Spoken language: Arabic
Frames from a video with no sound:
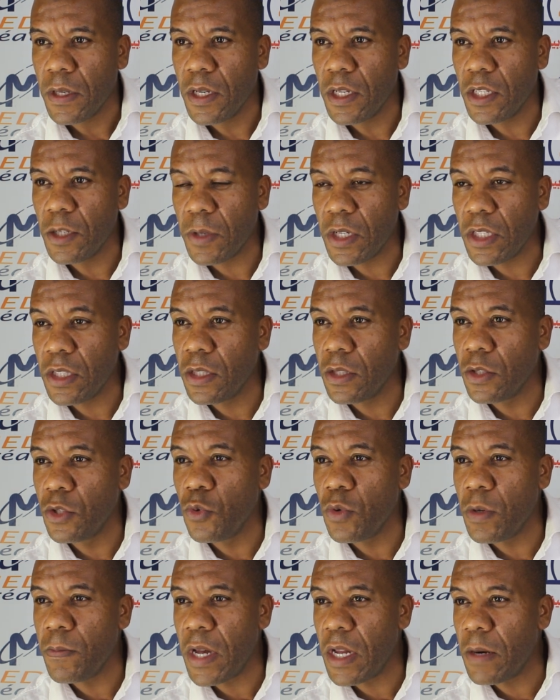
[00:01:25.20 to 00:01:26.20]
كتبغي
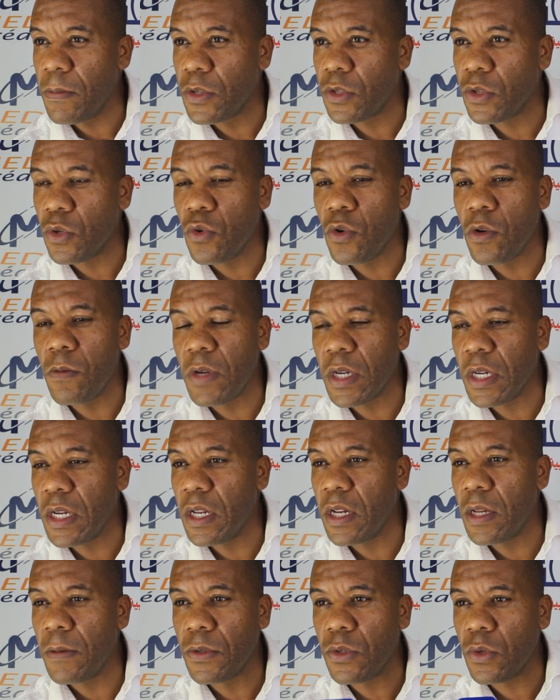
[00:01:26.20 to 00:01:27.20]
توي مع المسؤول ما
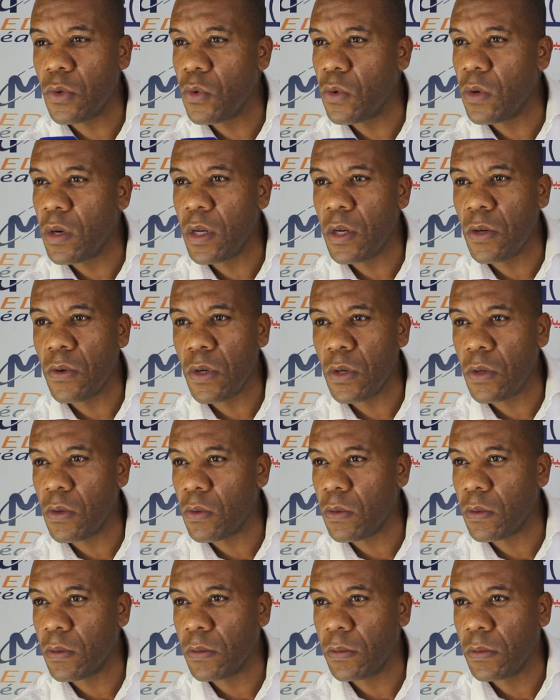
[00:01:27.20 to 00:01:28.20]
كاين لا مسؤول لا
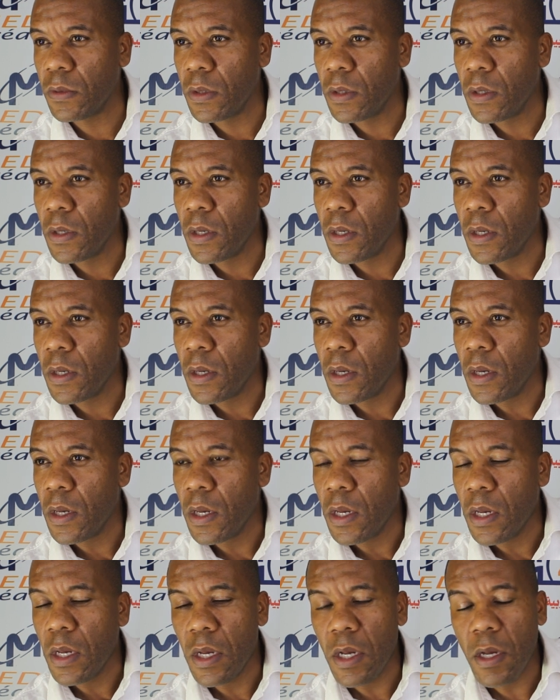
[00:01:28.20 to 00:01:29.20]
والو مكلف
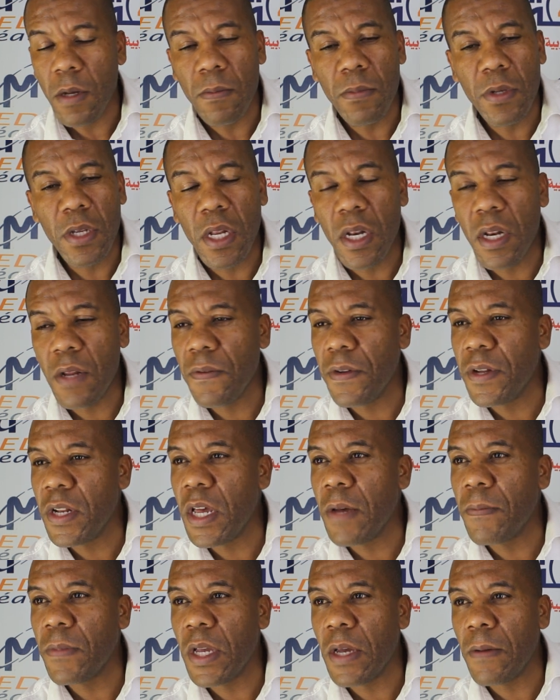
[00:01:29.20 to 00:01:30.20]
هنا هذاك مكلف
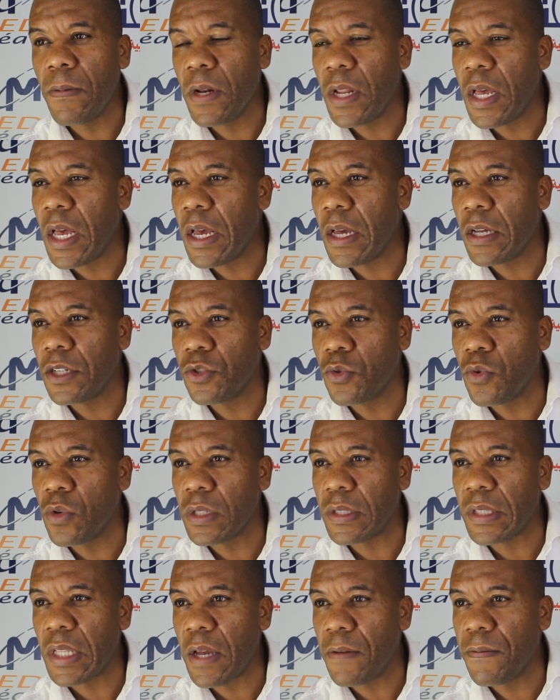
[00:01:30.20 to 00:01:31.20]
هنا مقابلها
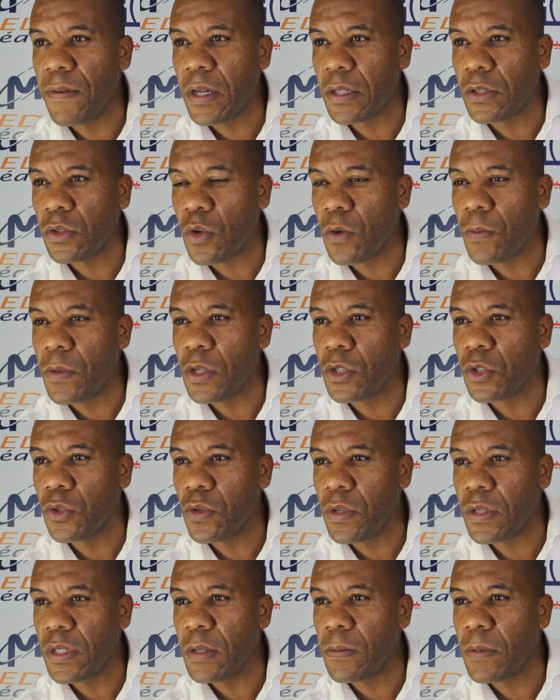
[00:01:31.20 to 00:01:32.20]
شكون طلع في هذا الطوبيس
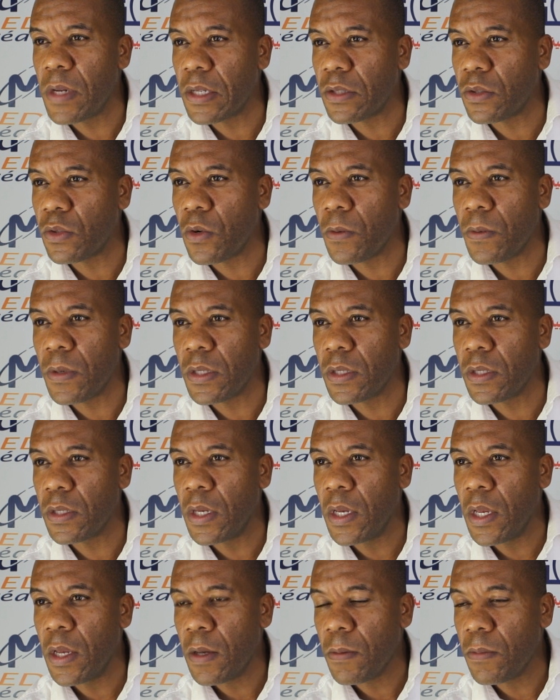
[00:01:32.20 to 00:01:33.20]
شكون نزل من هذا
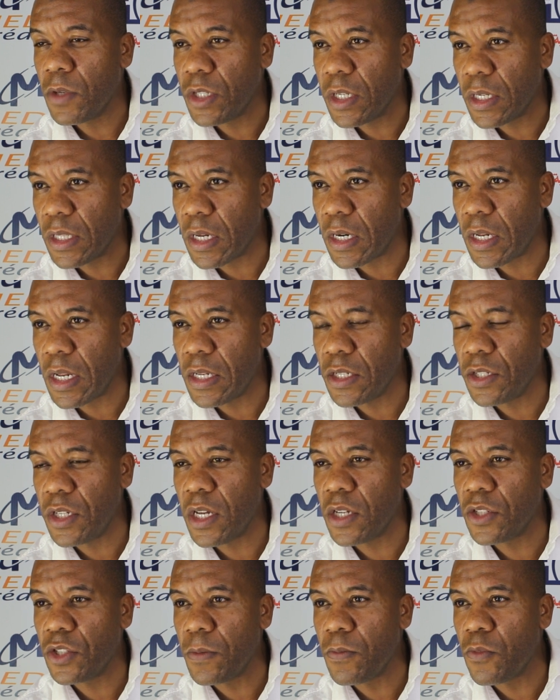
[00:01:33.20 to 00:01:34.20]
الطوبيس باش يهضر على
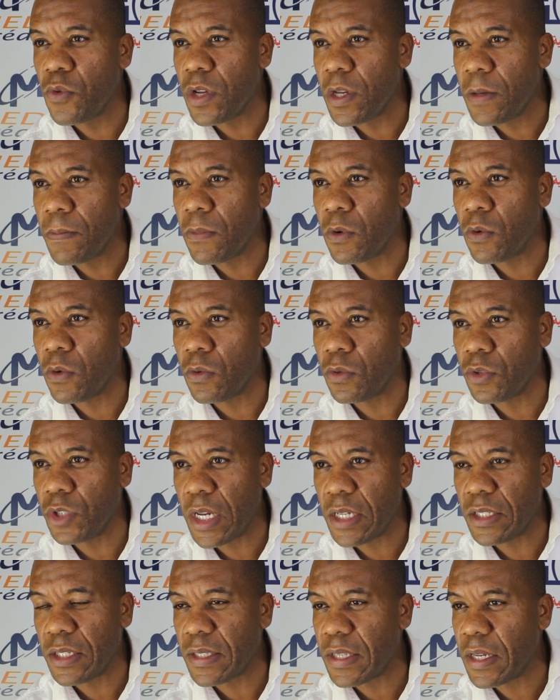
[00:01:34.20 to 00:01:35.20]
شي حاجه مهمه
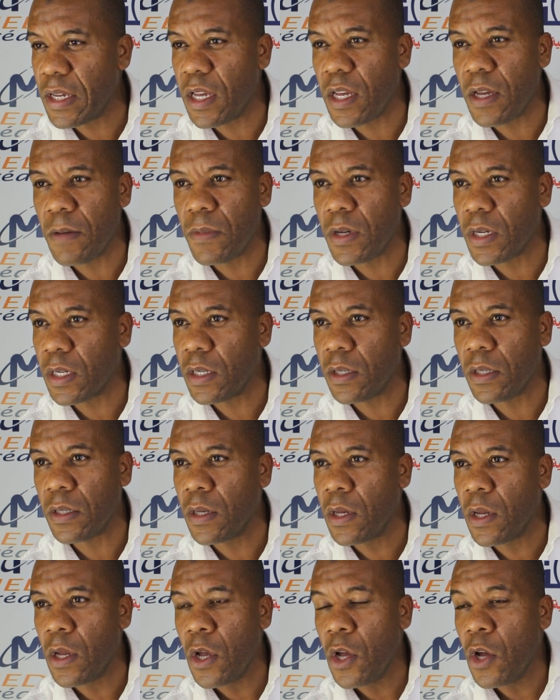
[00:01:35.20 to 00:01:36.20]
وشي حاجه صحيحه ما
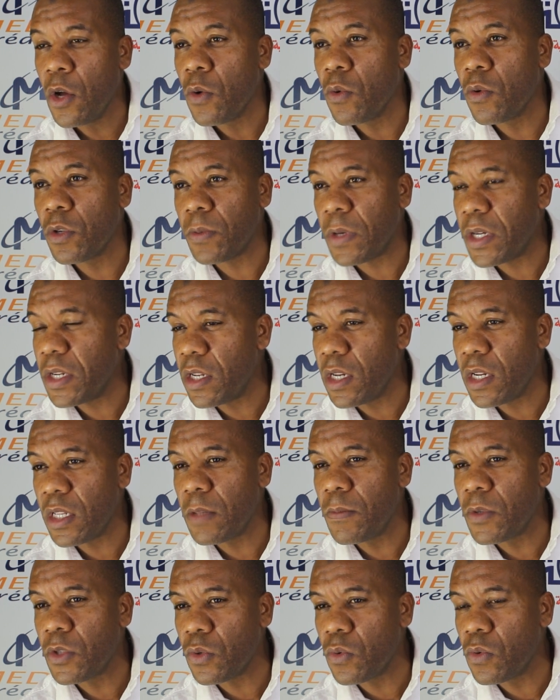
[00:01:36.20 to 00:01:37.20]
كي واش بغينا حنا
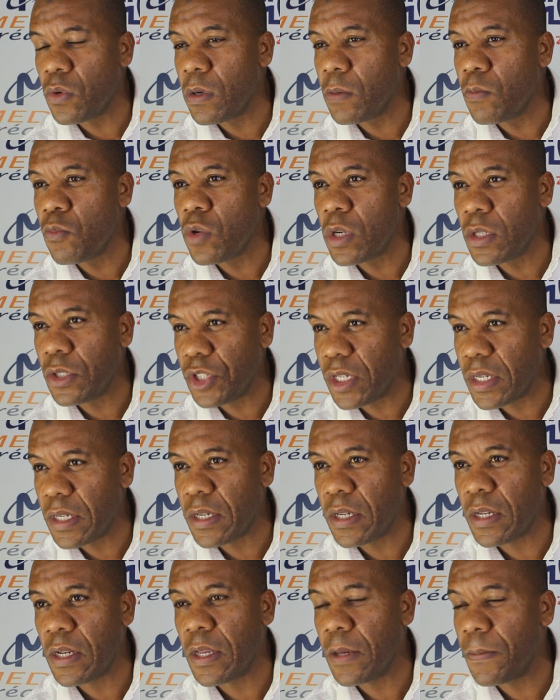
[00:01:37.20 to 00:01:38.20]
المسؤول مول
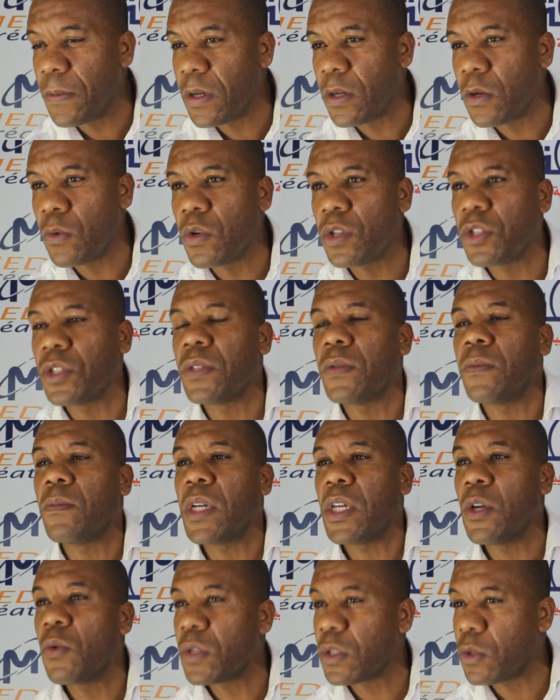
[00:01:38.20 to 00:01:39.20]
الشركه الكبير واش
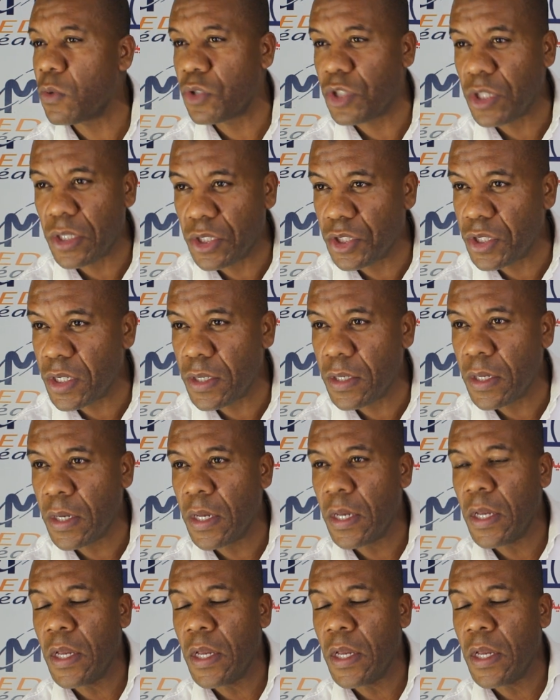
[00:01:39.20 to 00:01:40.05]
ما كيوصلوش هذا الشيء